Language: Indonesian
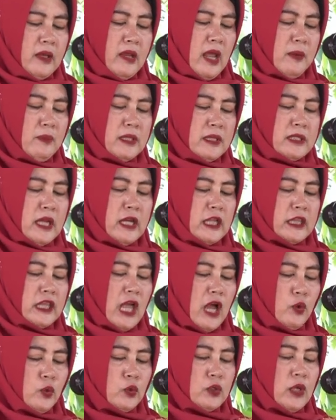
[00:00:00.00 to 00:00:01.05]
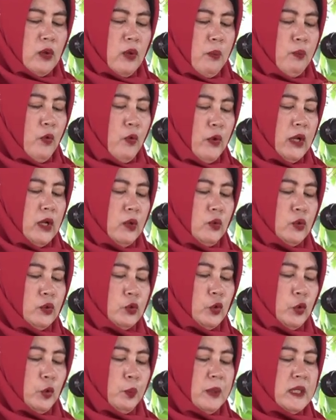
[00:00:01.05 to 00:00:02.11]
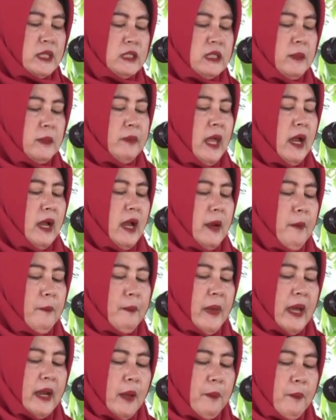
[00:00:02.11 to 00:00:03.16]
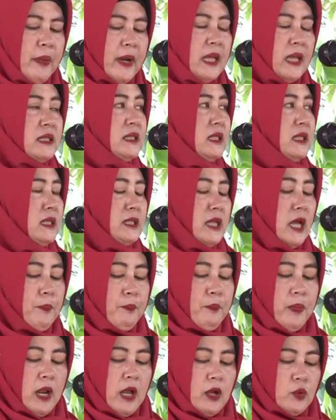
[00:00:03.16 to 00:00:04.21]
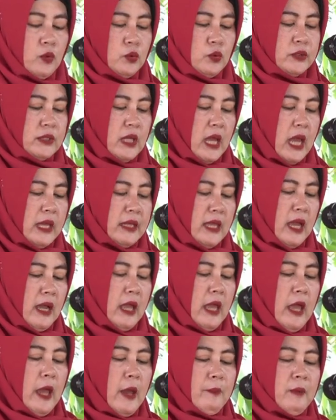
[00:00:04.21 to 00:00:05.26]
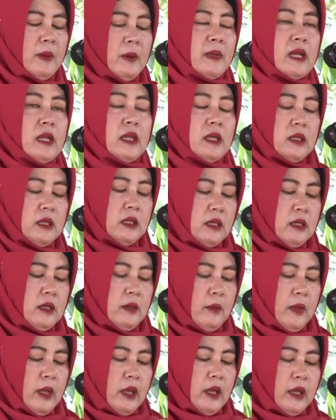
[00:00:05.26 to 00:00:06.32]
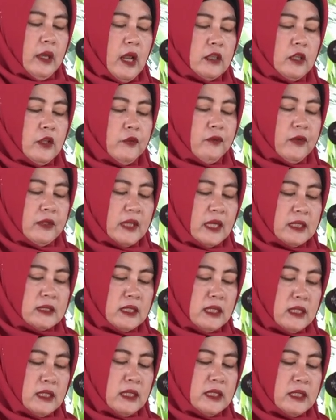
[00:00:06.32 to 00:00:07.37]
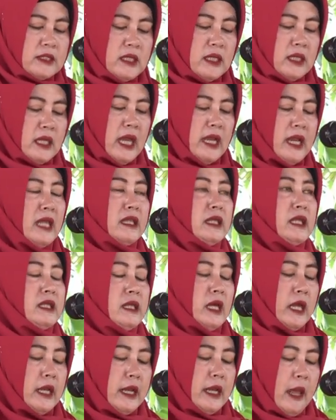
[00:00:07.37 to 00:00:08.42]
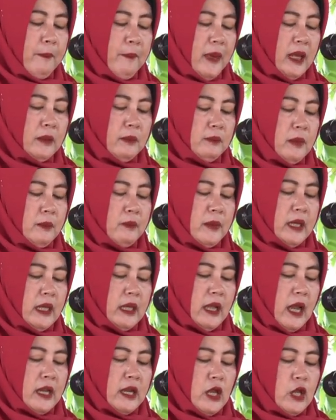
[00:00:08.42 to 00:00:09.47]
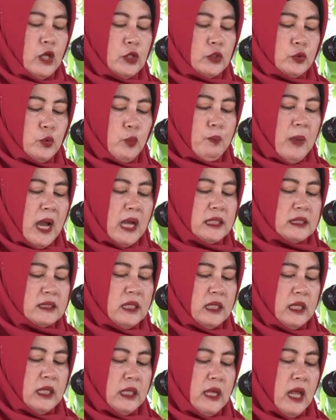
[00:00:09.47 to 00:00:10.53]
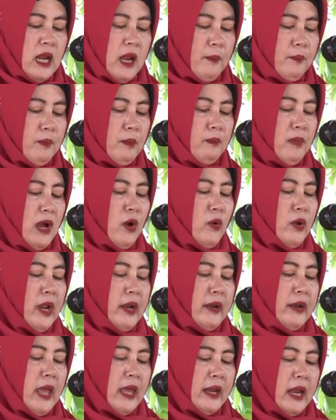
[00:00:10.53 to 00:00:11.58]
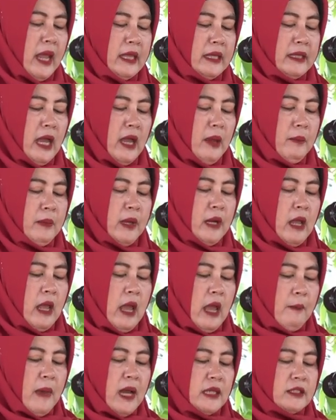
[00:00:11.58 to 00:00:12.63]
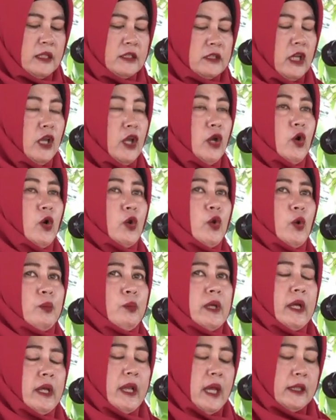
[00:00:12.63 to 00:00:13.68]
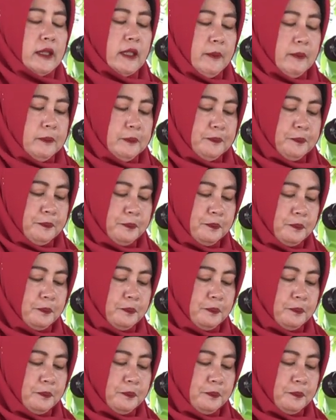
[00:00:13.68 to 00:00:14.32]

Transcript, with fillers: dan menjadi tanggung jawab buah untuk menciptakan para perajin dan pelaku usaha yang memiliki kreativitas tinggi sehingga nantinya dapat memberikan sumbangsih dalam pembangunan daerah yang berbasis ekonomi kreatif.